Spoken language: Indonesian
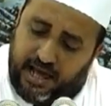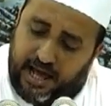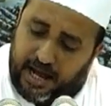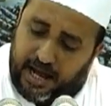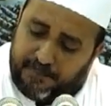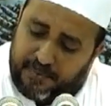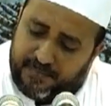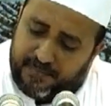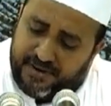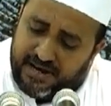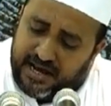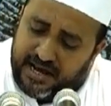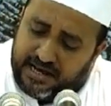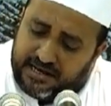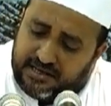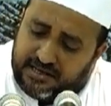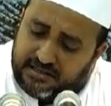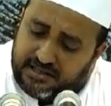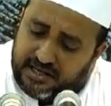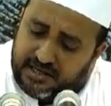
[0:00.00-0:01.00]
Apabila
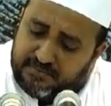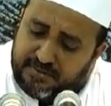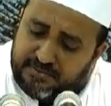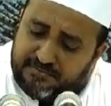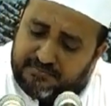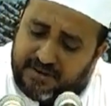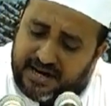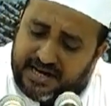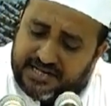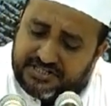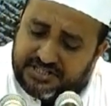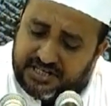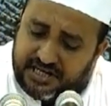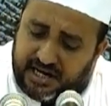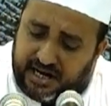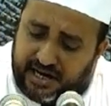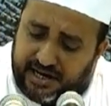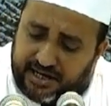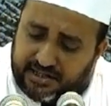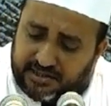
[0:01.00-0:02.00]
kita
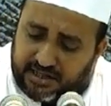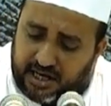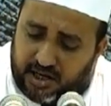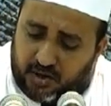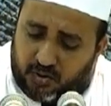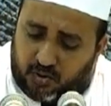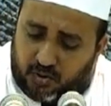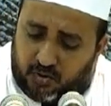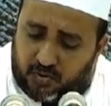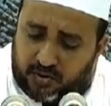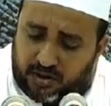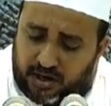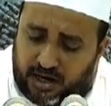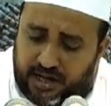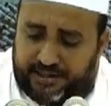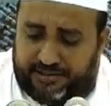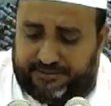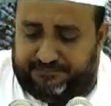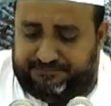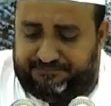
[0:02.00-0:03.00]
membaca ayat
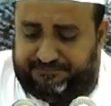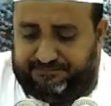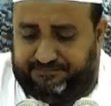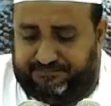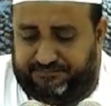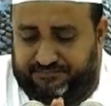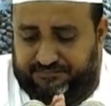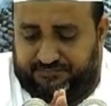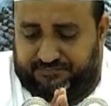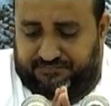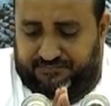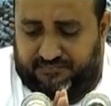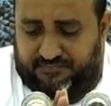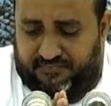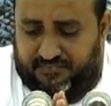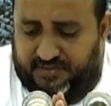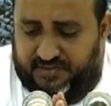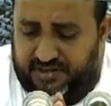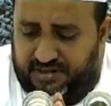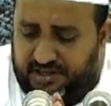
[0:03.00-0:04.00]
Al-Qur'an,
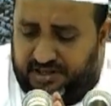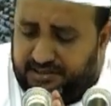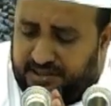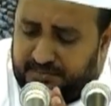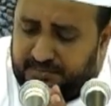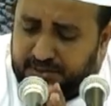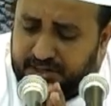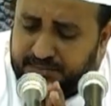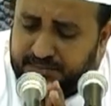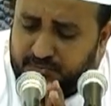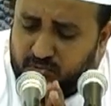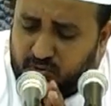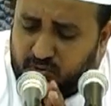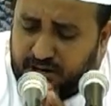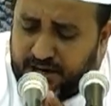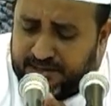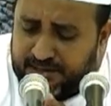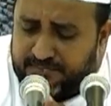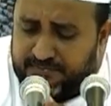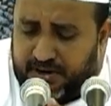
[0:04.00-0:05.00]
kita
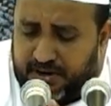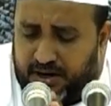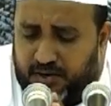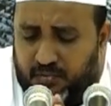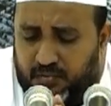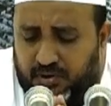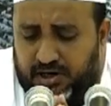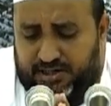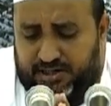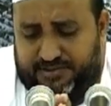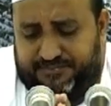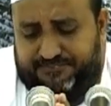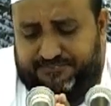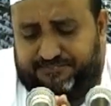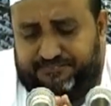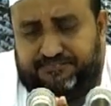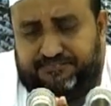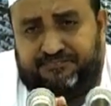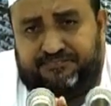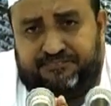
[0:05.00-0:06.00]
menemukan bahwa
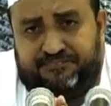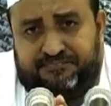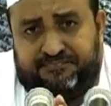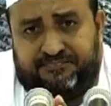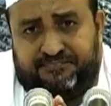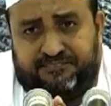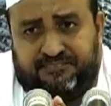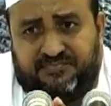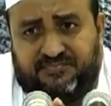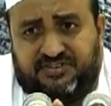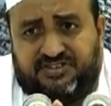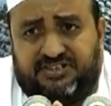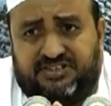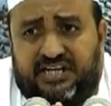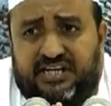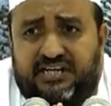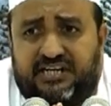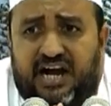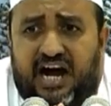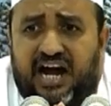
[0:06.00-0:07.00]

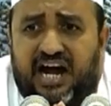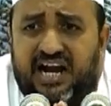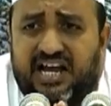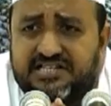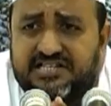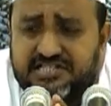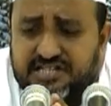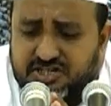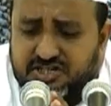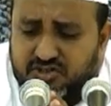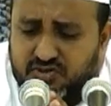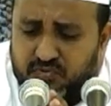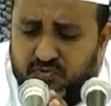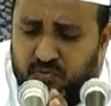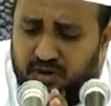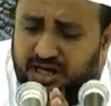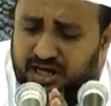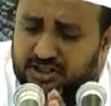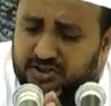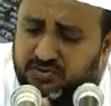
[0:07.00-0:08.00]
segala
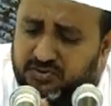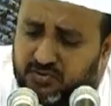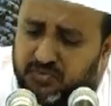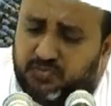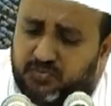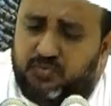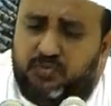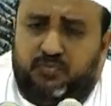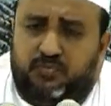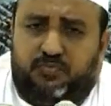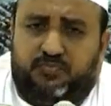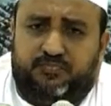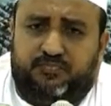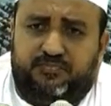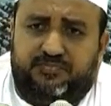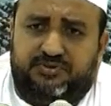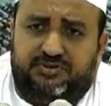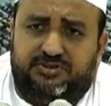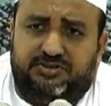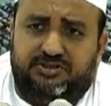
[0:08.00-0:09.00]
sesuatu
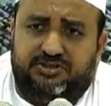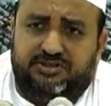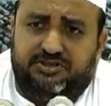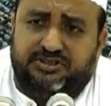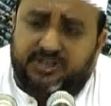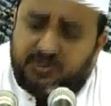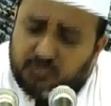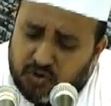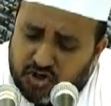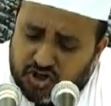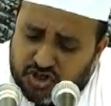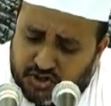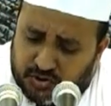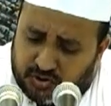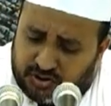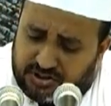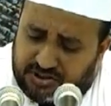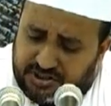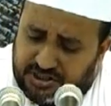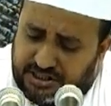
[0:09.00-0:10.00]
di
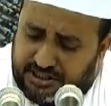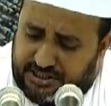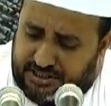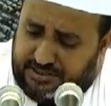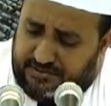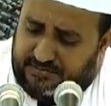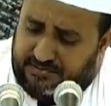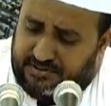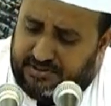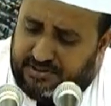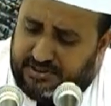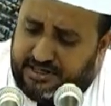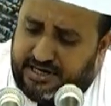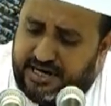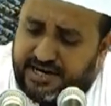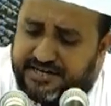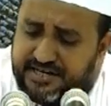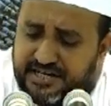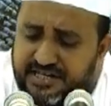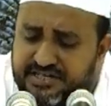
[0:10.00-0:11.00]
wujud ini,
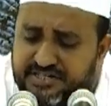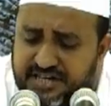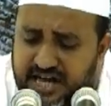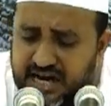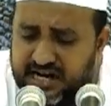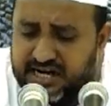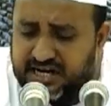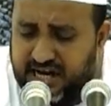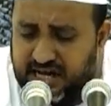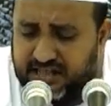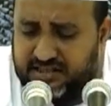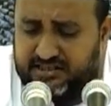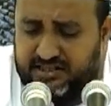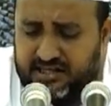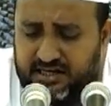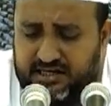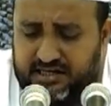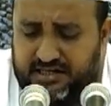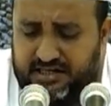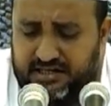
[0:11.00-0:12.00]
di jagat
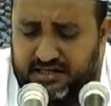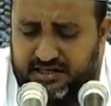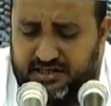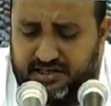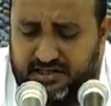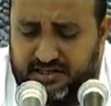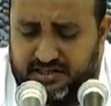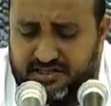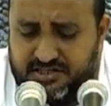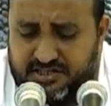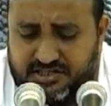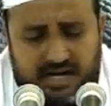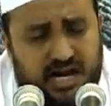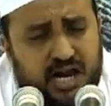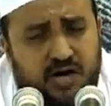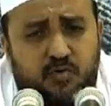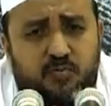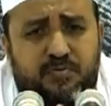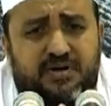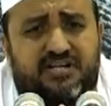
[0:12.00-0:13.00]
ini
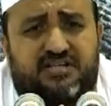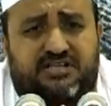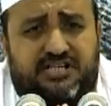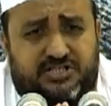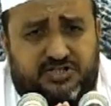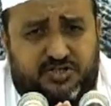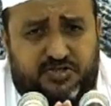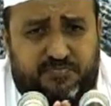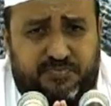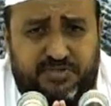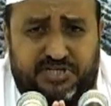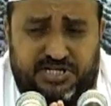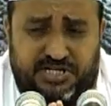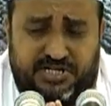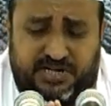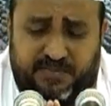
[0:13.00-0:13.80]
selalu bertasbih